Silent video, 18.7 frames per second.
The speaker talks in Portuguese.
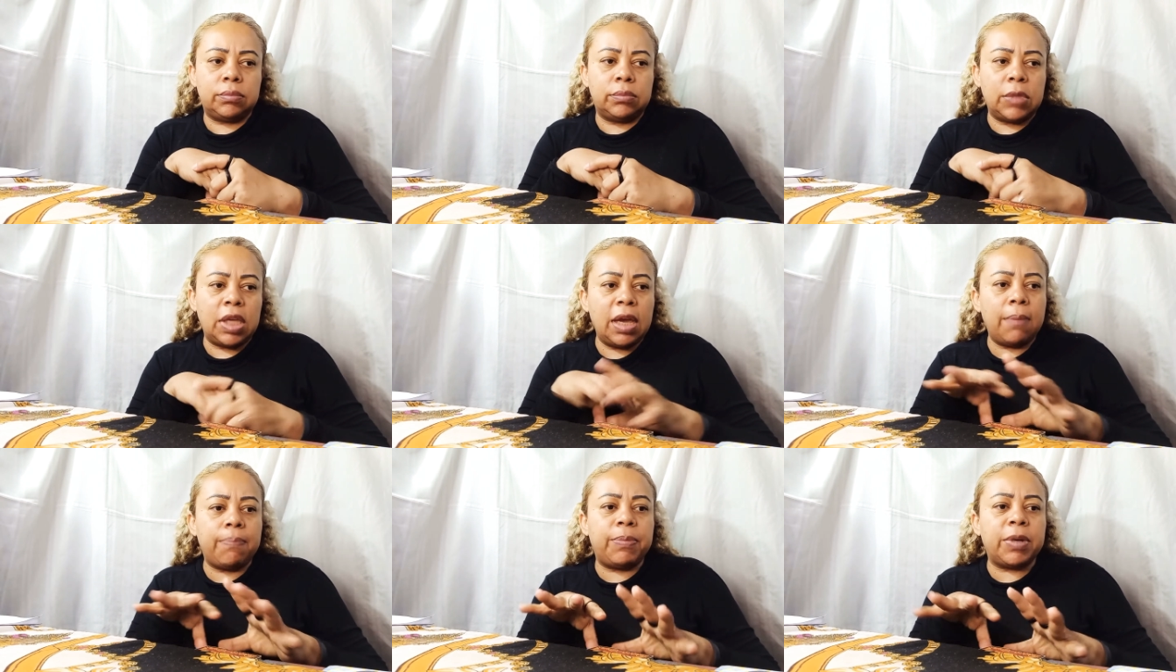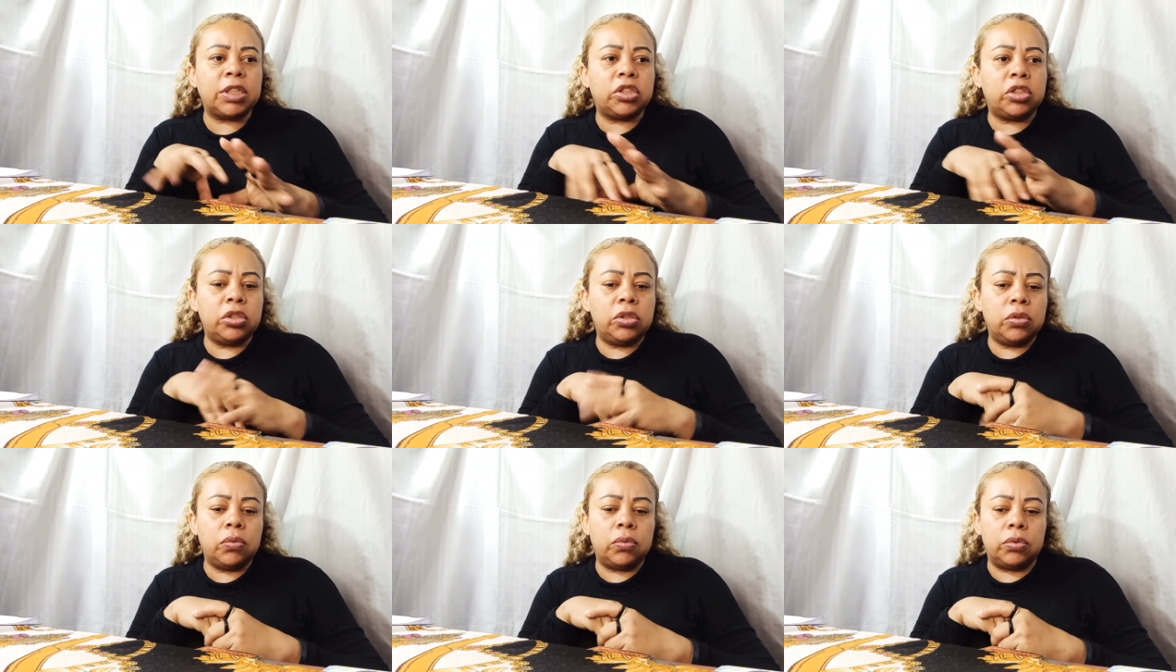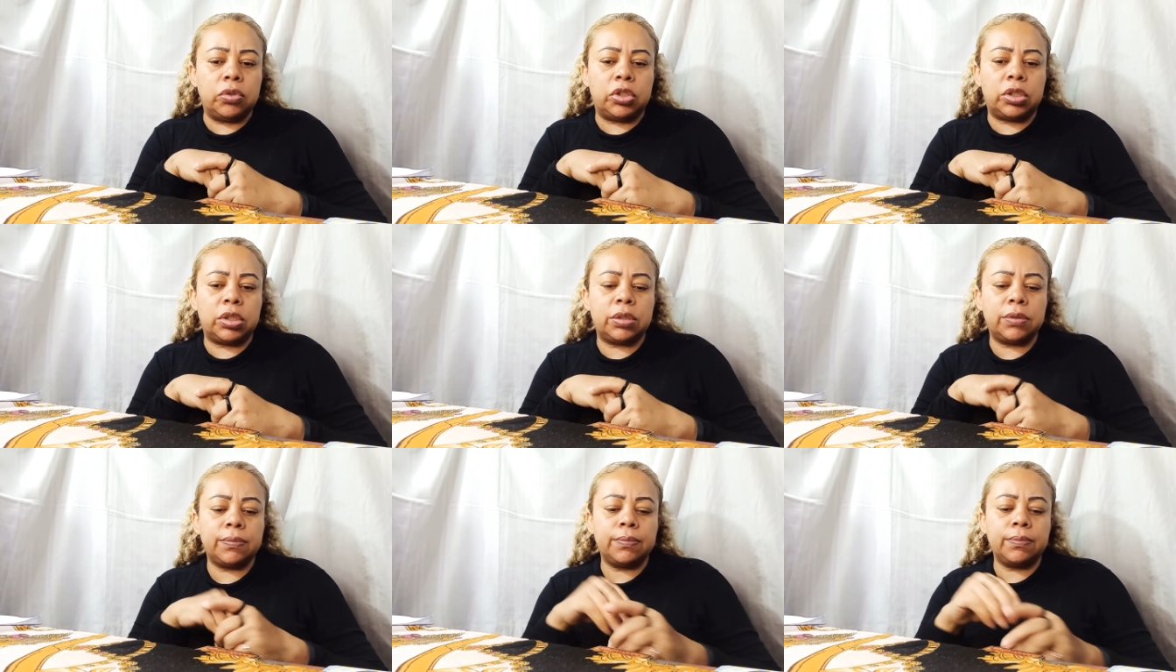né? A partir de
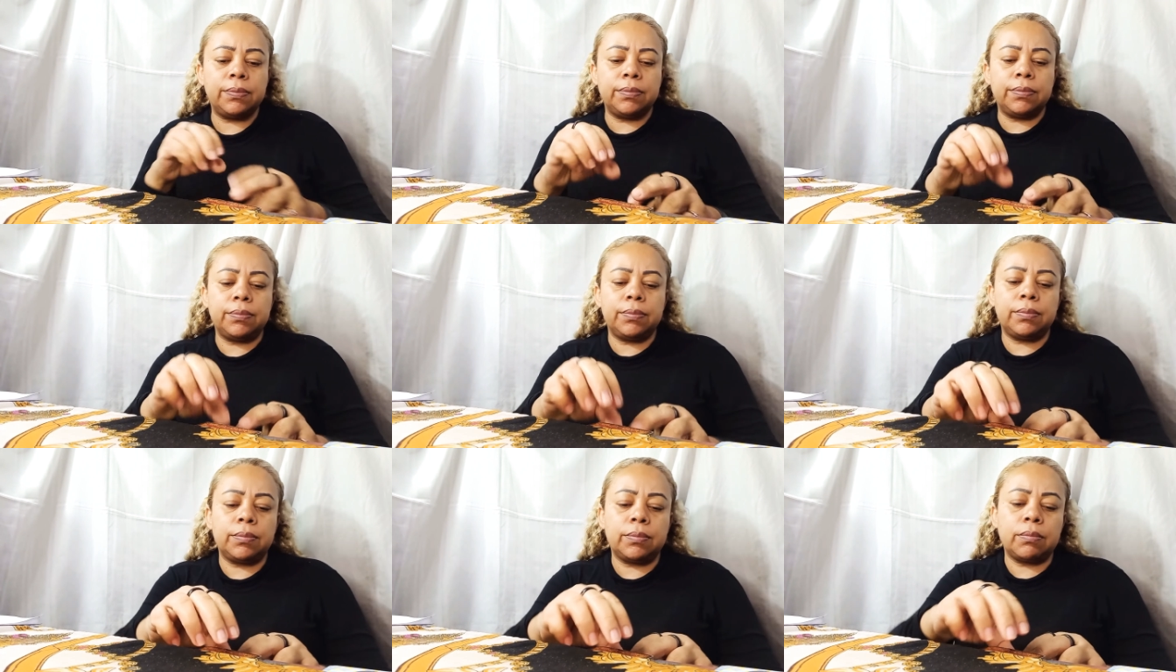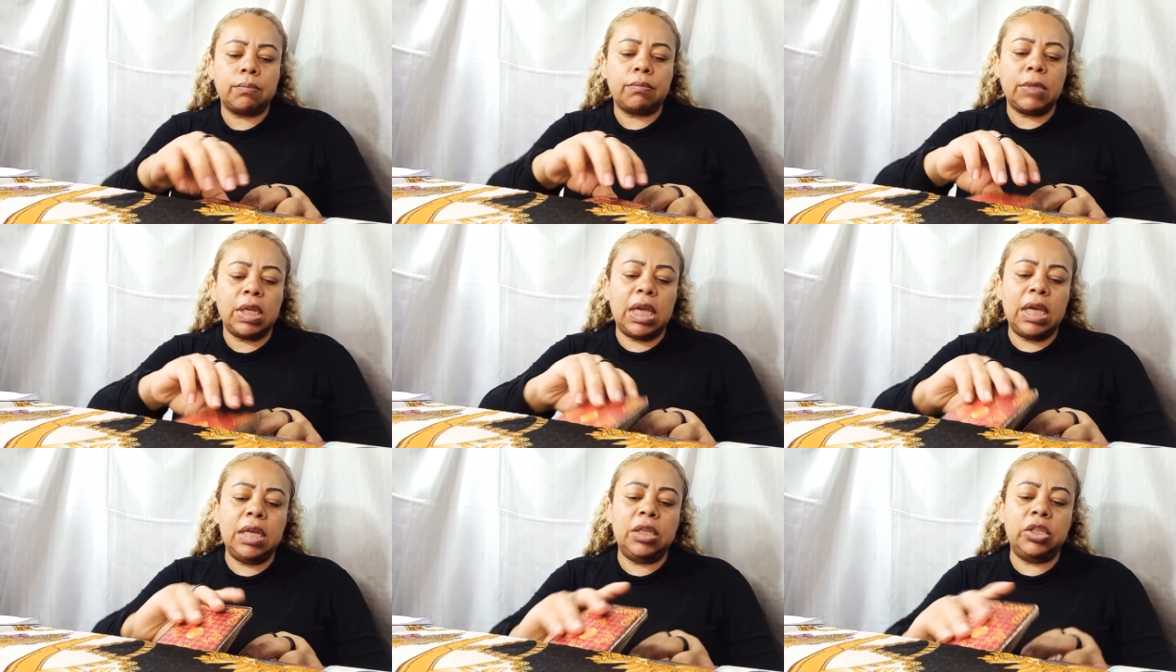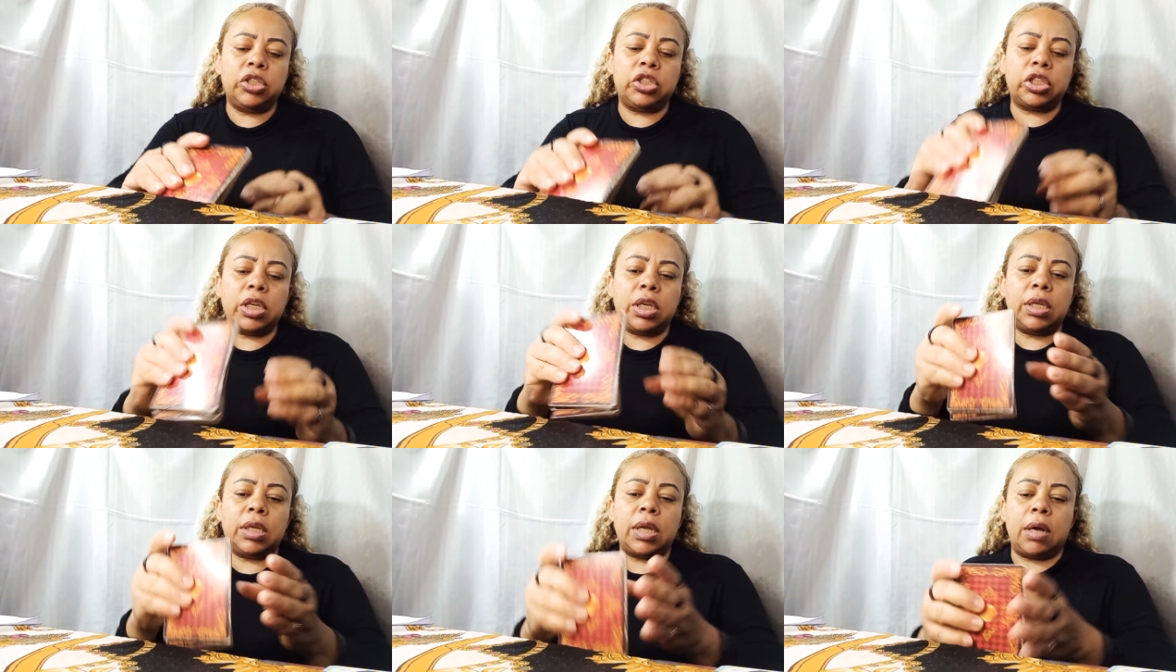hoje, em
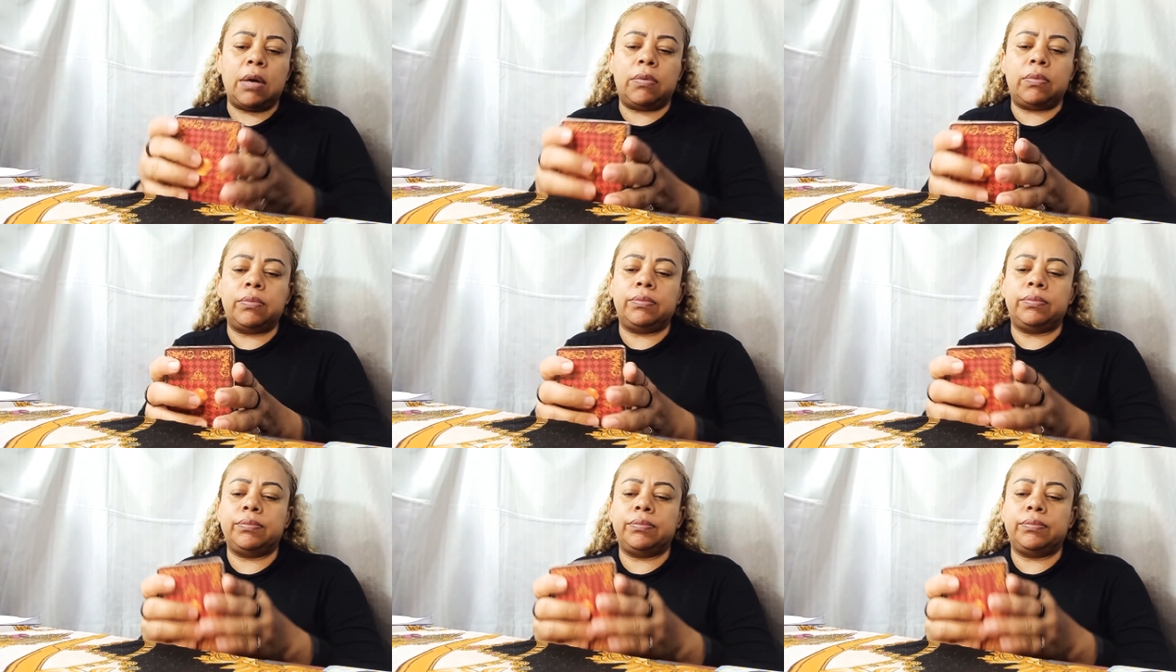geral.